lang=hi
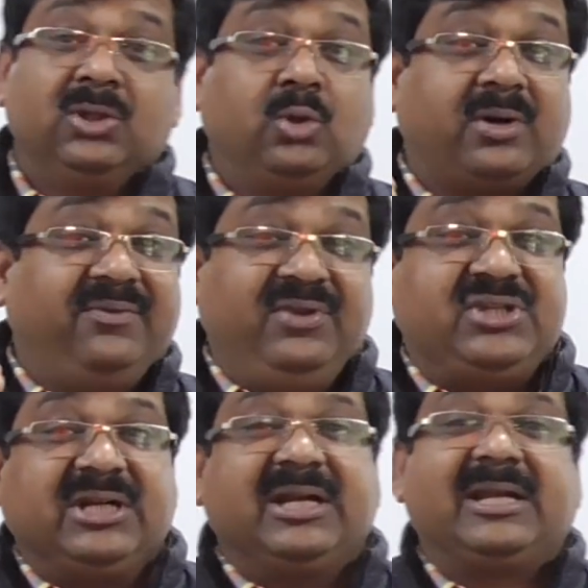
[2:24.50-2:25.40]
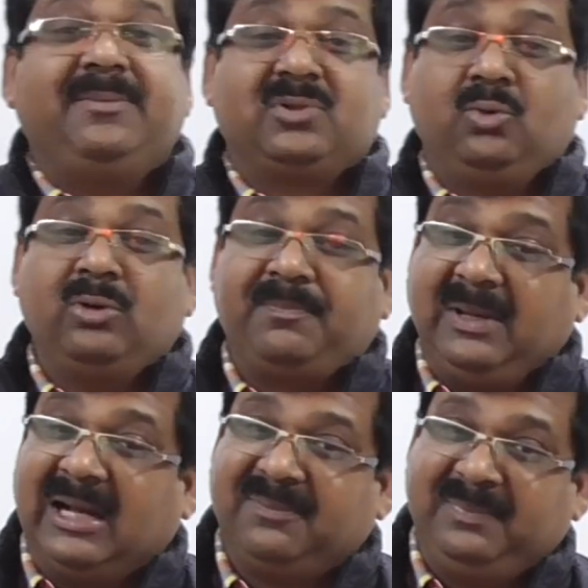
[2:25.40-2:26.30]
तो रिवीजन का टाइम ज़रूर
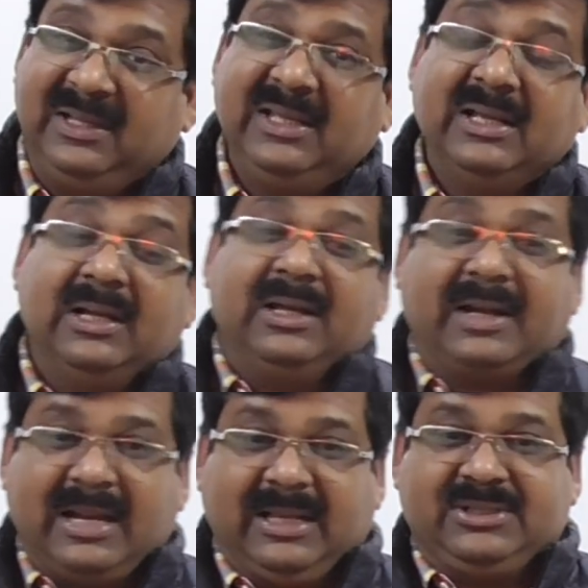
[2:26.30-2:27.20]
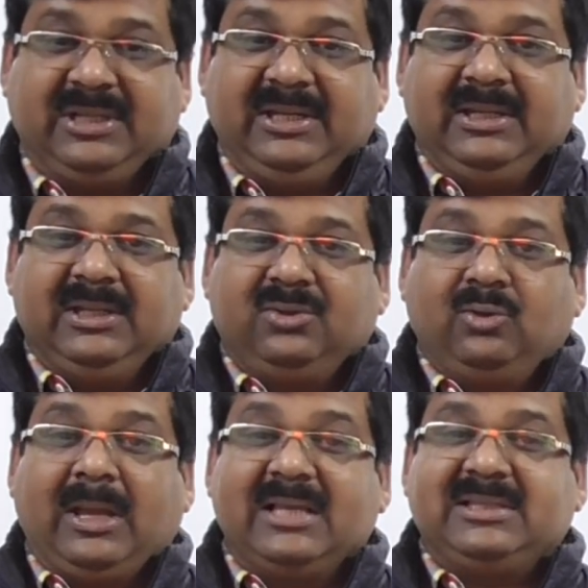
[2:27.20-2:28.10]
अपने हाथ में रहना चाहिए
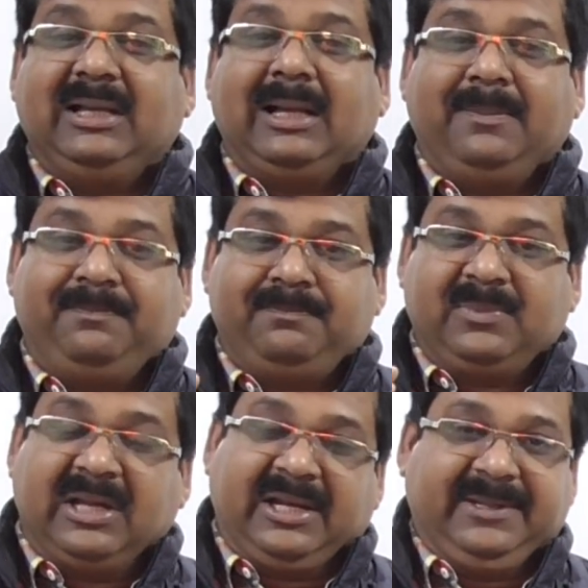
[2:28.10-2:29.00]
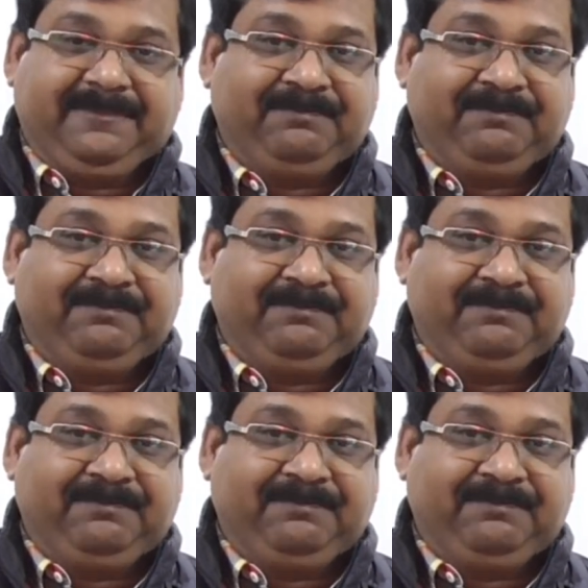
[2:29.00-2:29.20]
तो ऐसा आप करें